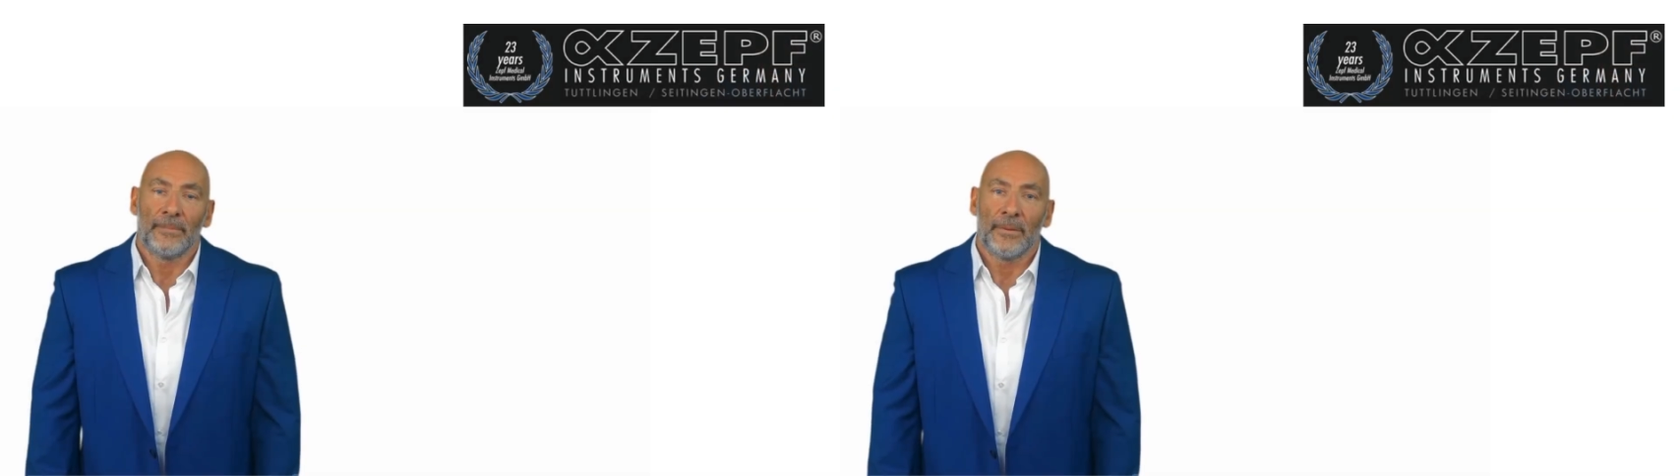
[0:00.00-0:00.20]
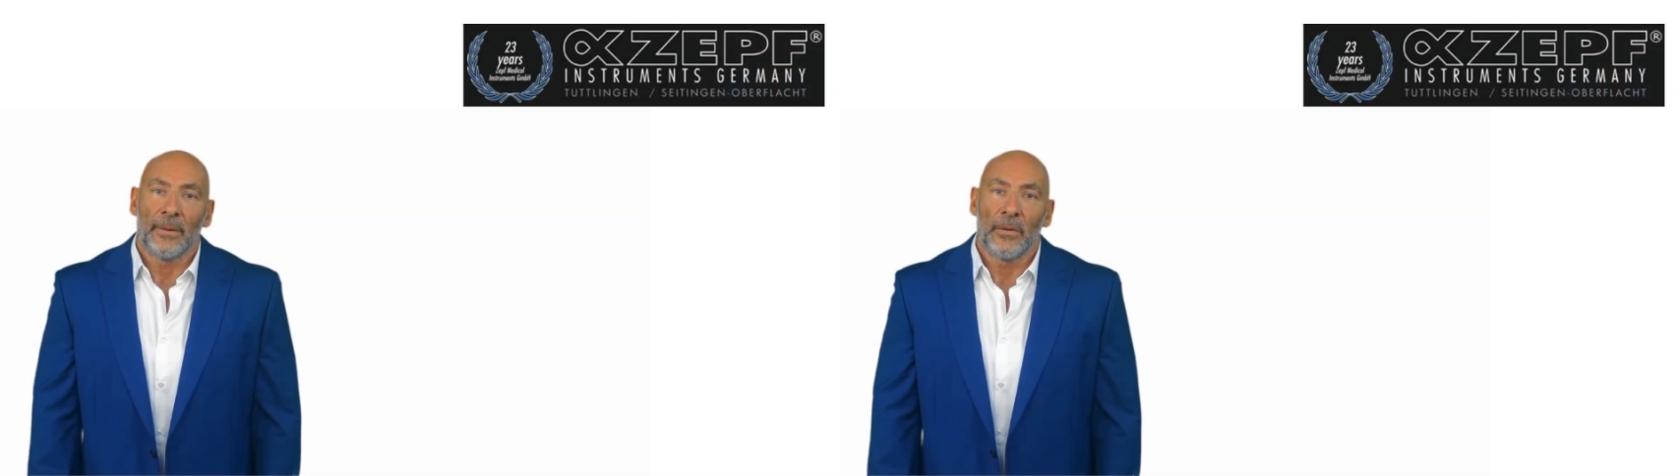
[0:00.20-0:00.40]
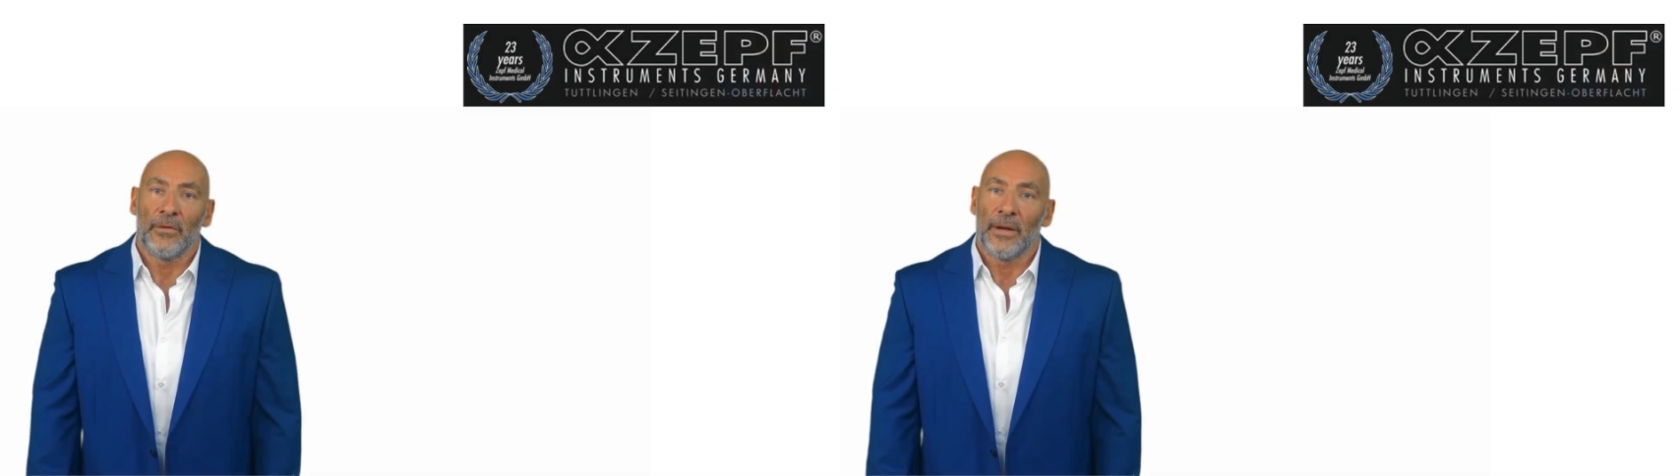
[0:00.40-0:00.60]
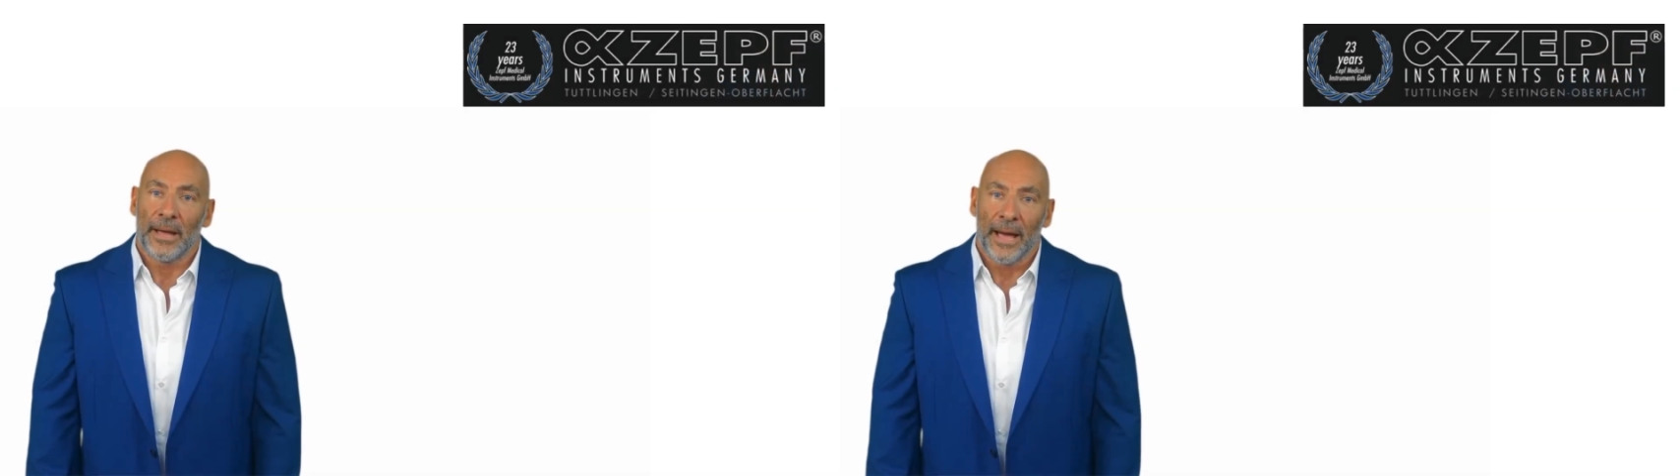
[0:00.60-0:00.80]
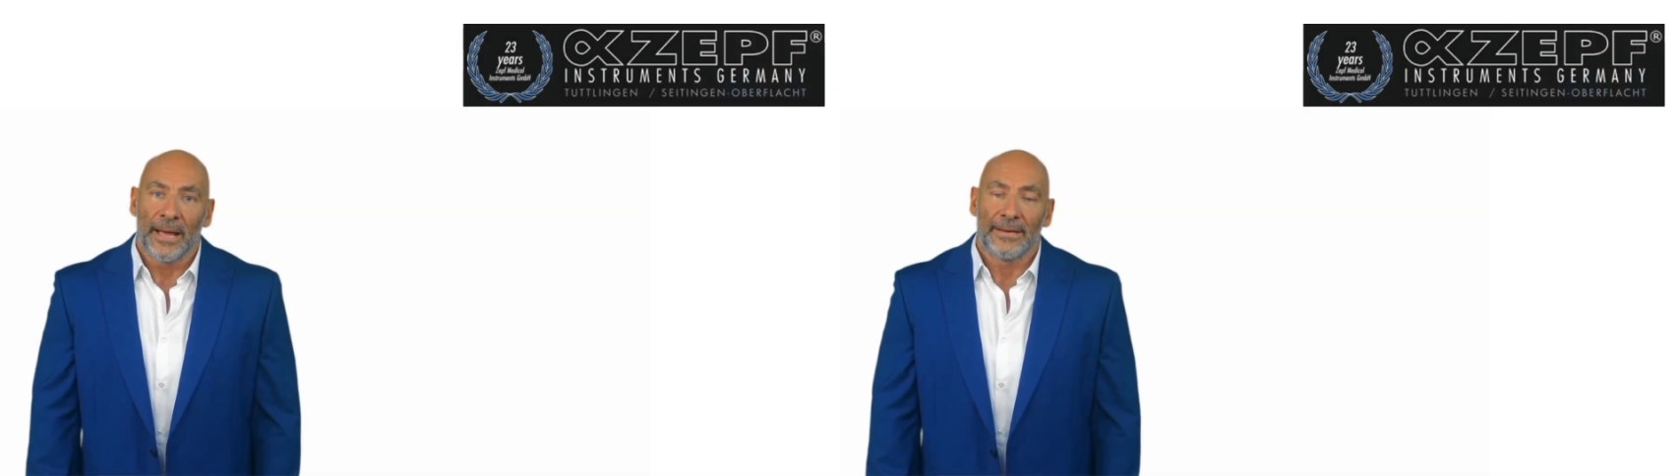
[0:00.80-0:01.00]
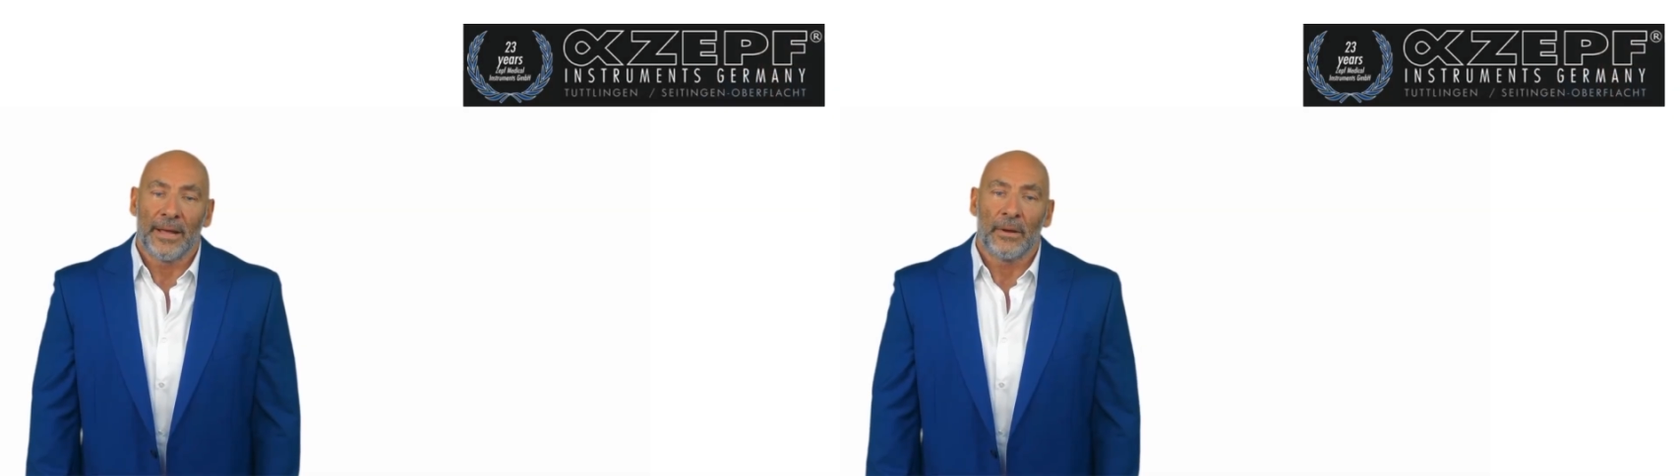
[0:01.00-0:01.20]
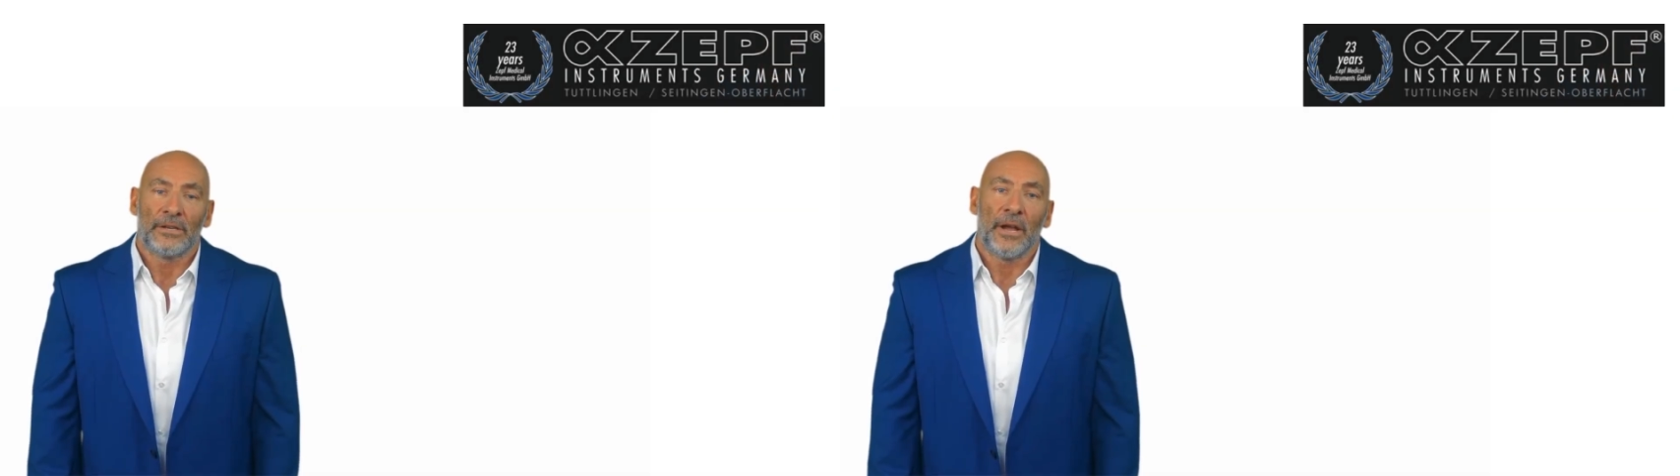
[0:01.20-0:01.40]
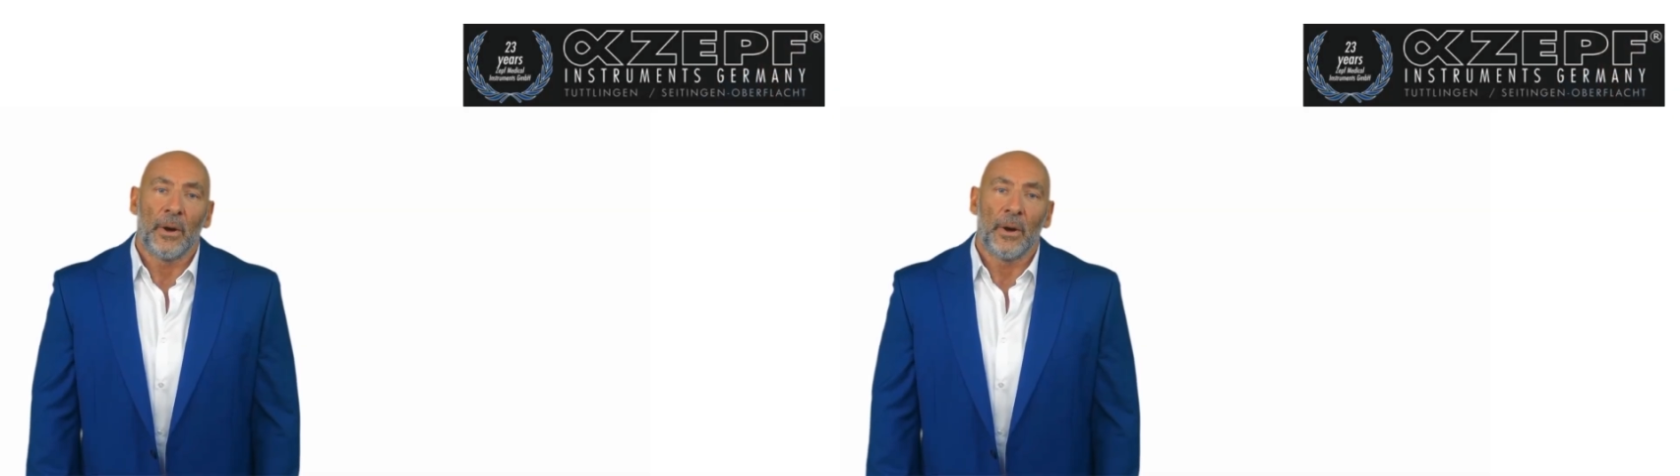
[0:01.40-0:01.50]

في النهاية أنصح